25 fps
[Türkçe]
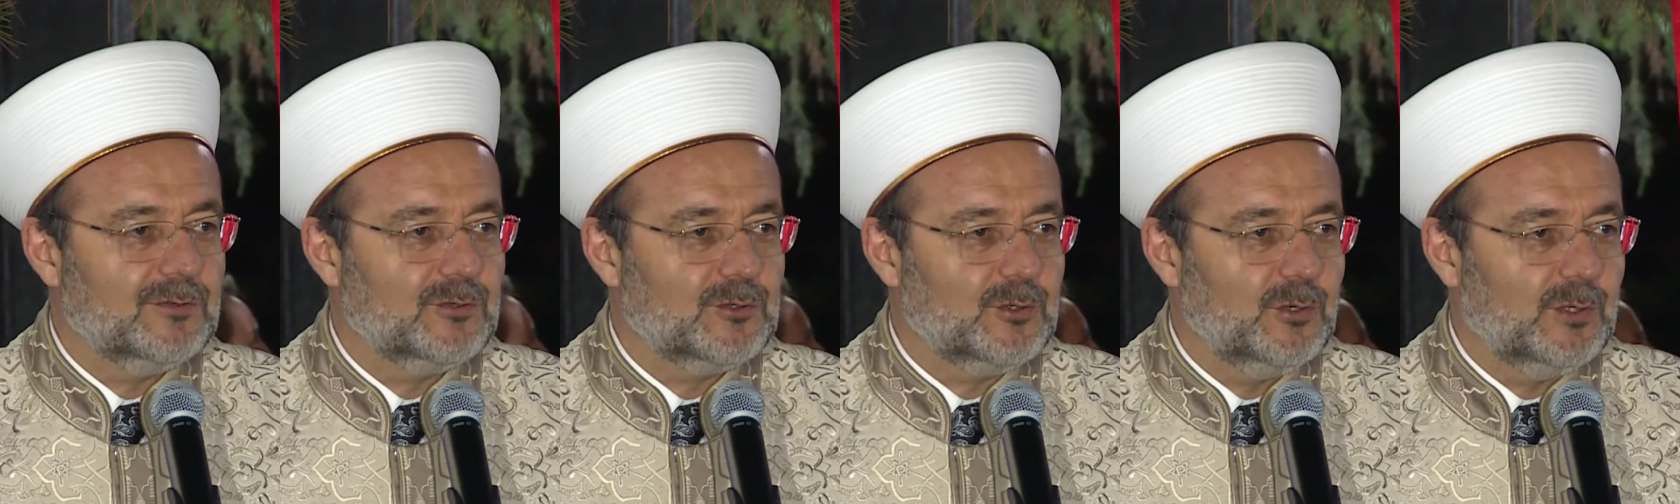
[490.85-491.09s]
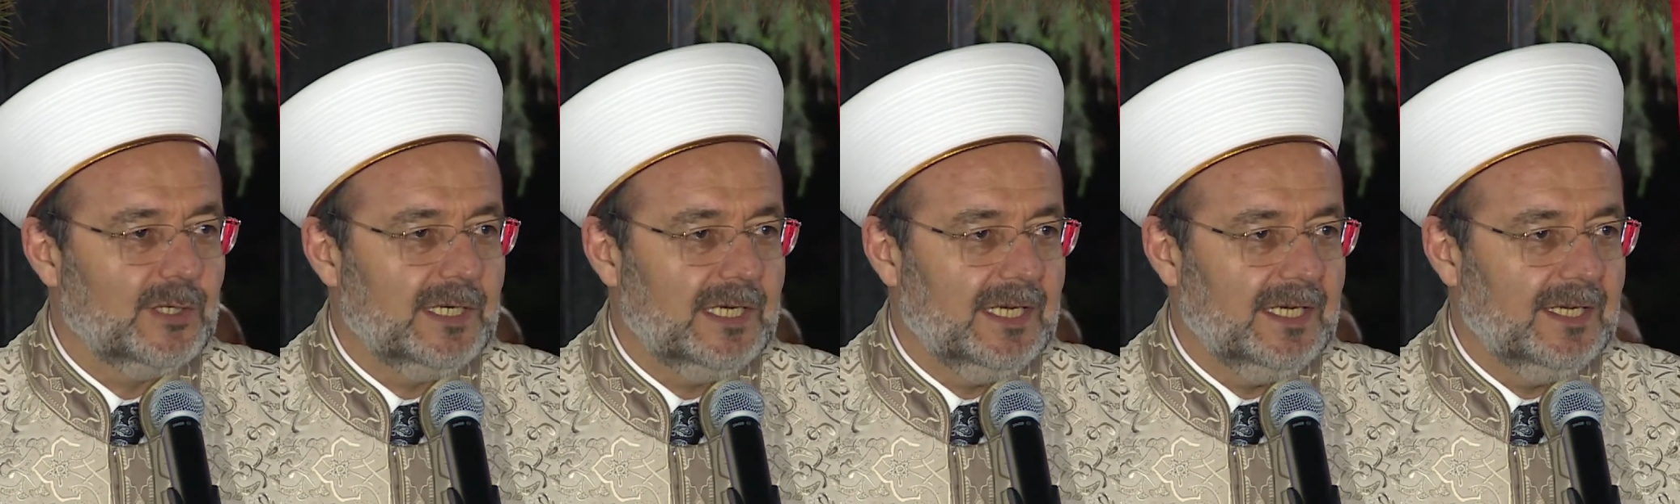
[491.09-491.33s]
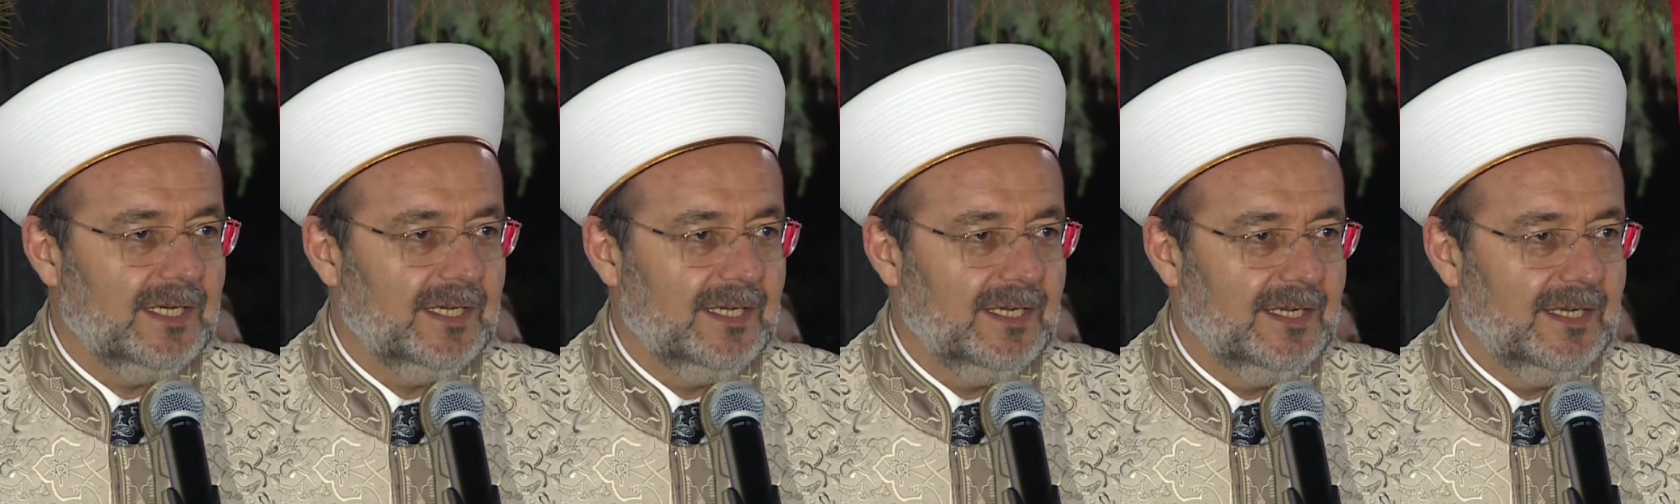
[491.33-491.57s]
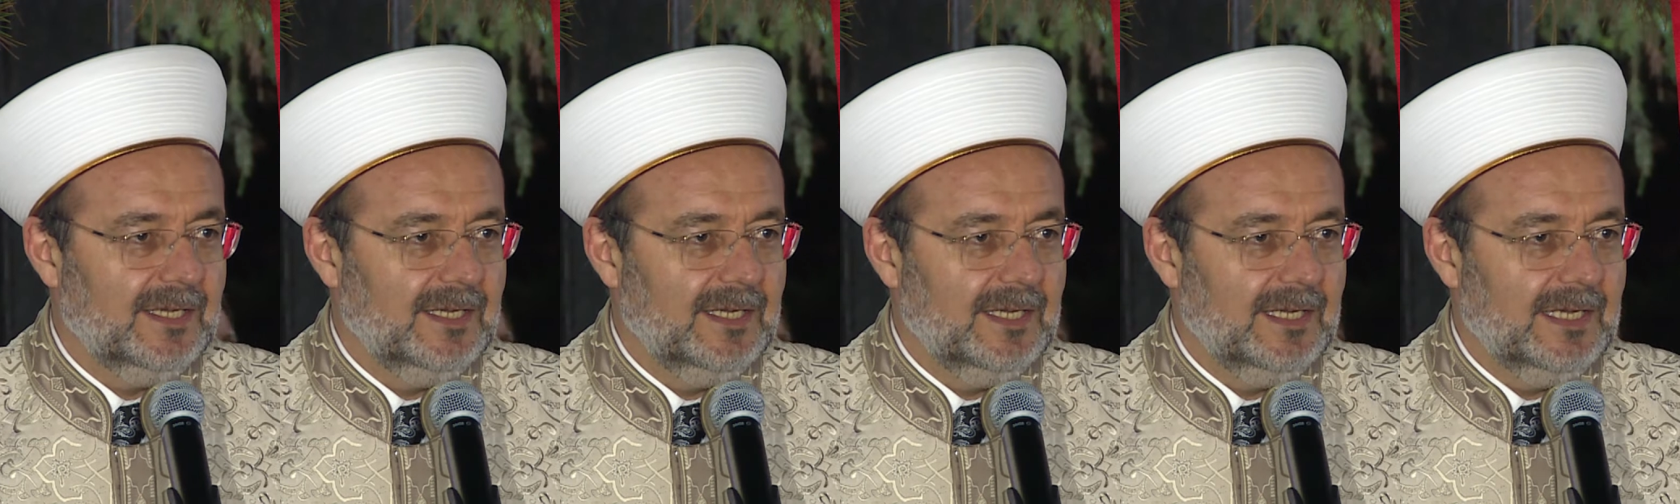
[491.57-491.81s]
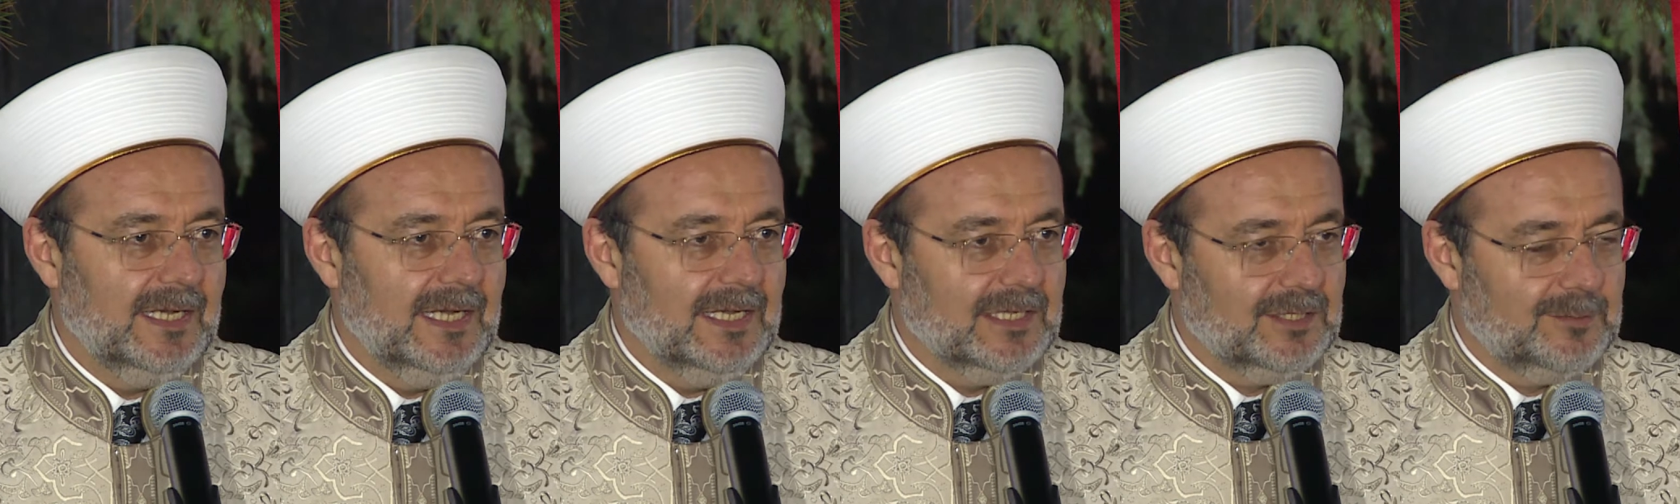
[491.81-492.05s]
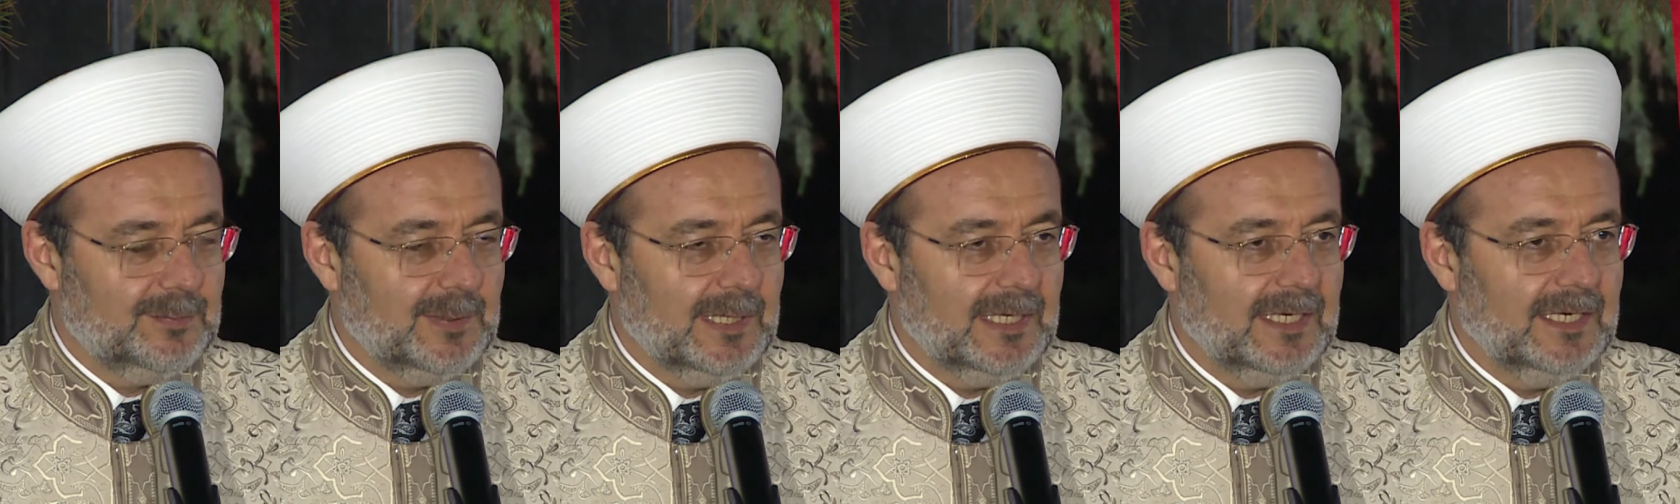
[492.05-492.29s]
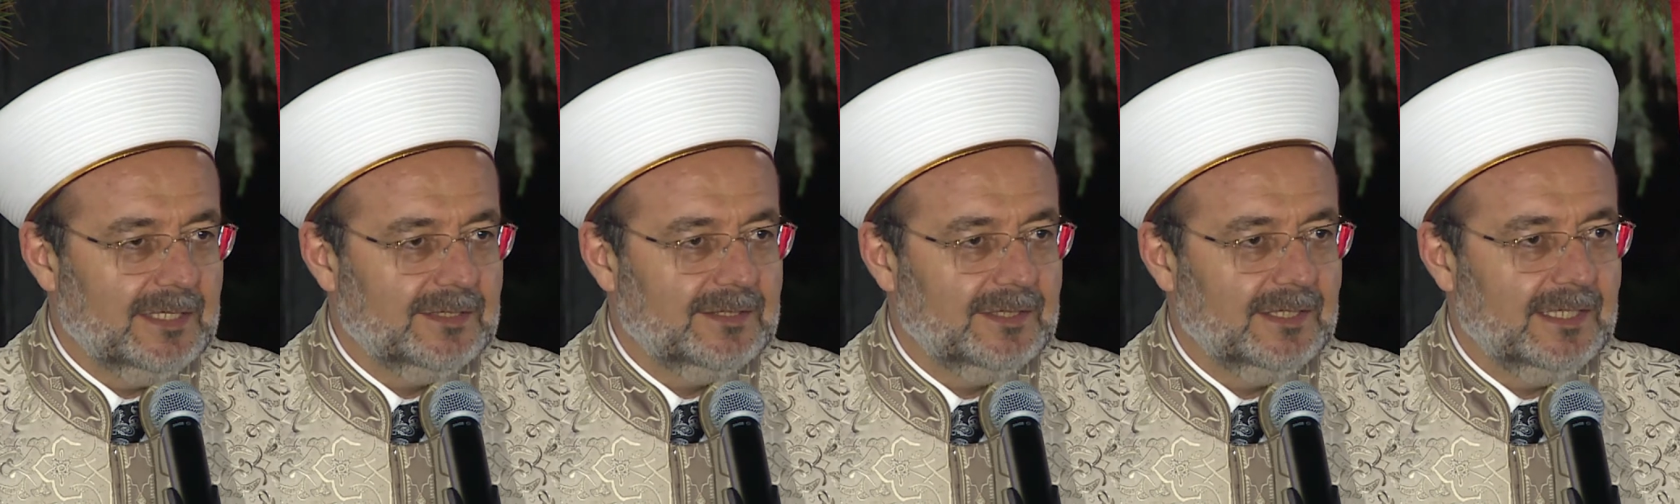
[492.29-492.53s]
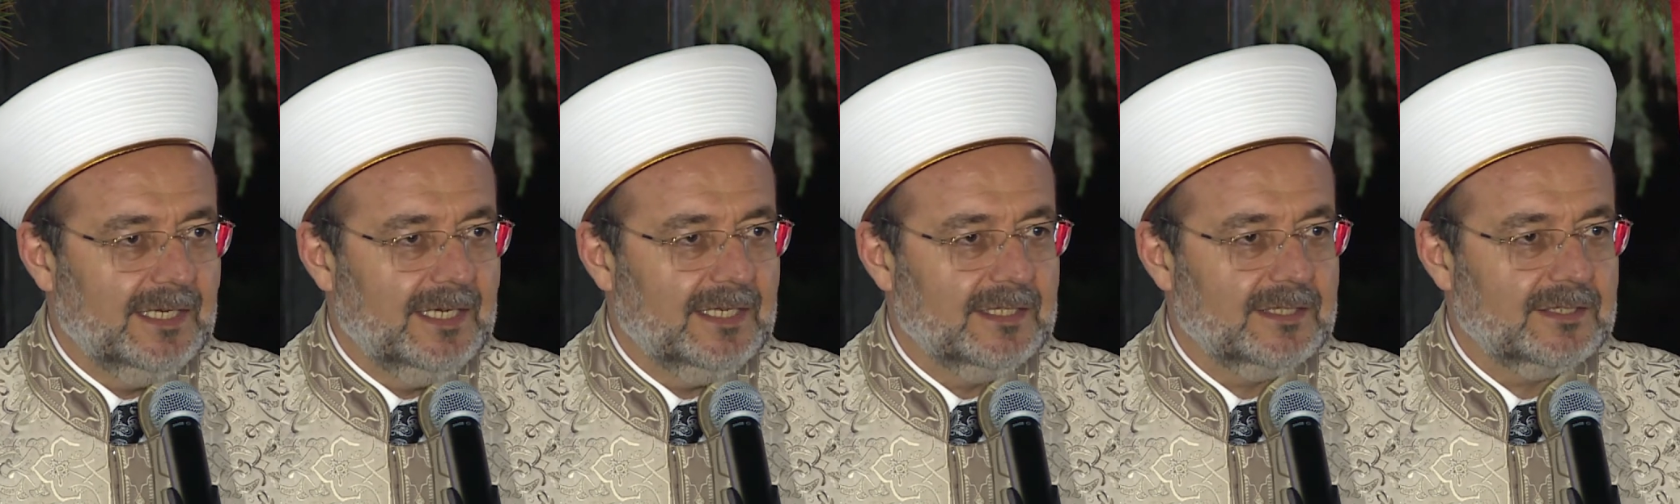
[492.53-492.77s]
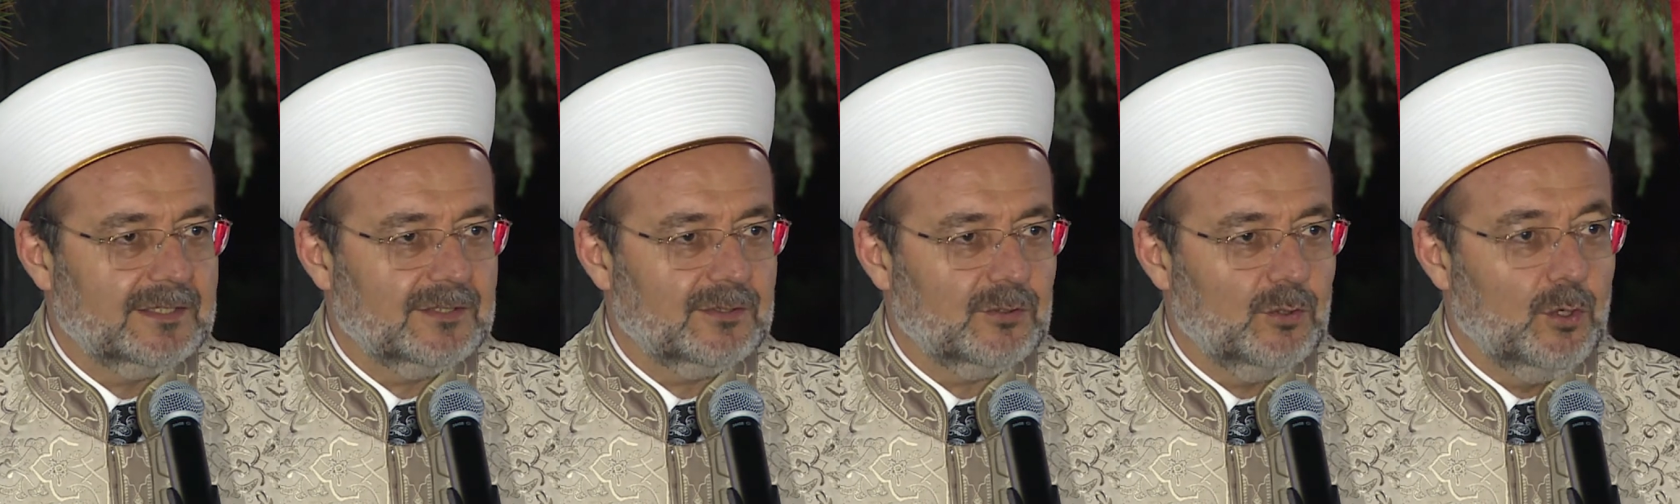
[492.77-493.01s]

sona ezberlediler.